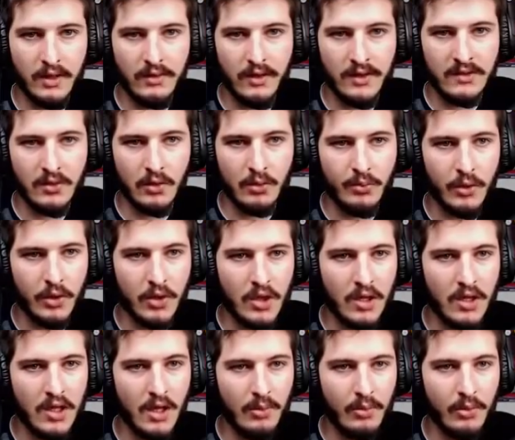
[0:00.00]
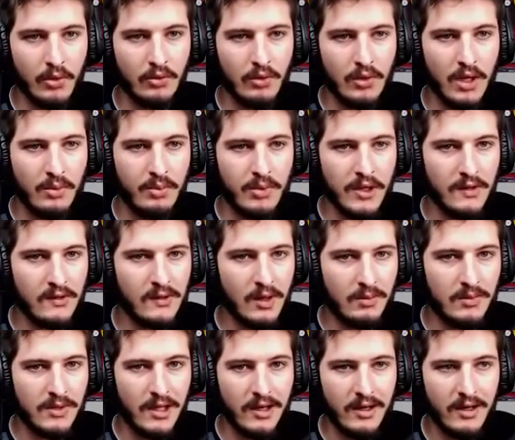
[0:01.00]
20 secondes pour checker un peu toutes les pièces, comme
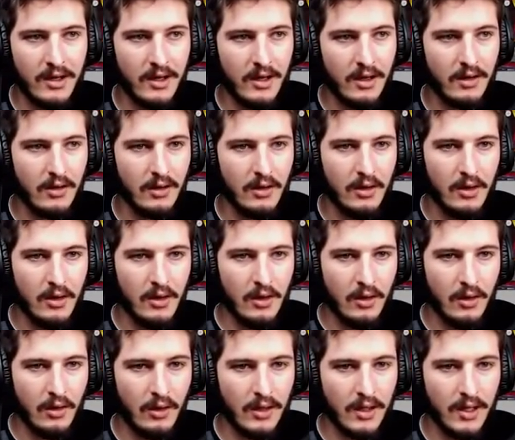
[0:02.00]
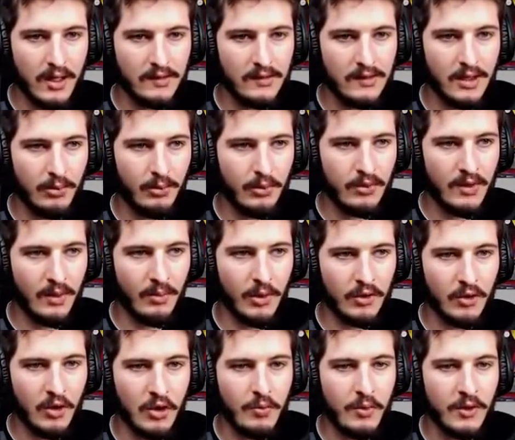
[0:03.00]
tout à l'heure. On regarde ce qu'il y a de plus
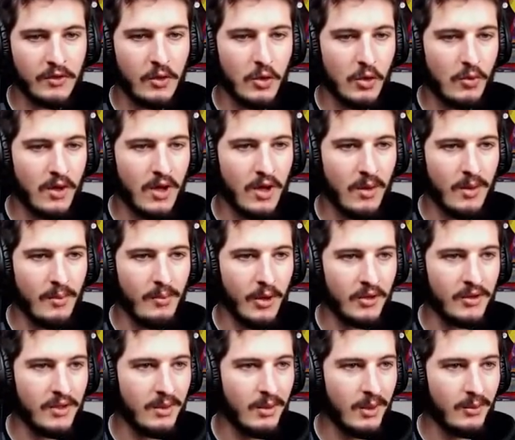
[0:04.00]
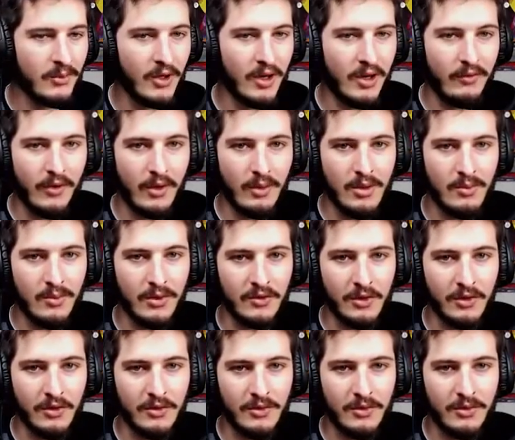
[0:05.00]
important. Je pense que je vais quand même prendre des membres de la famille parce
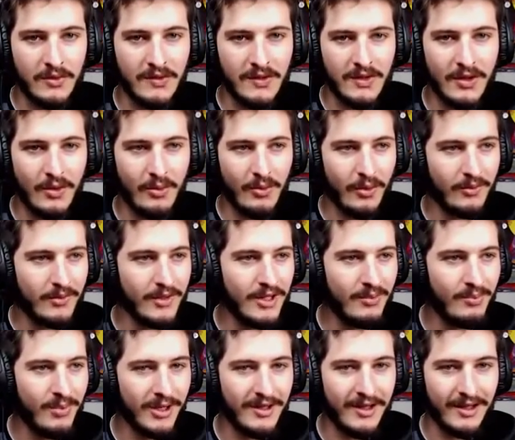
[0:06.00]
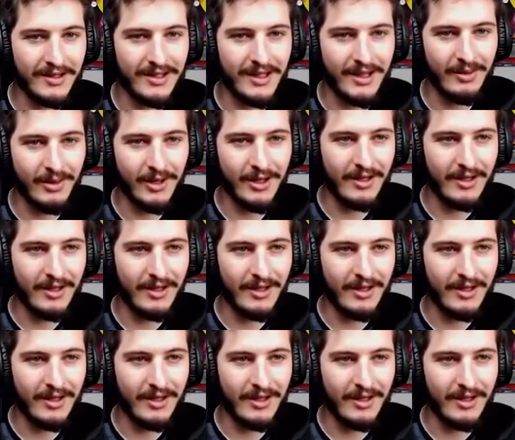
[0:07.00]
que ce coup-ci, j'ai pas envie qu'il pète un câble.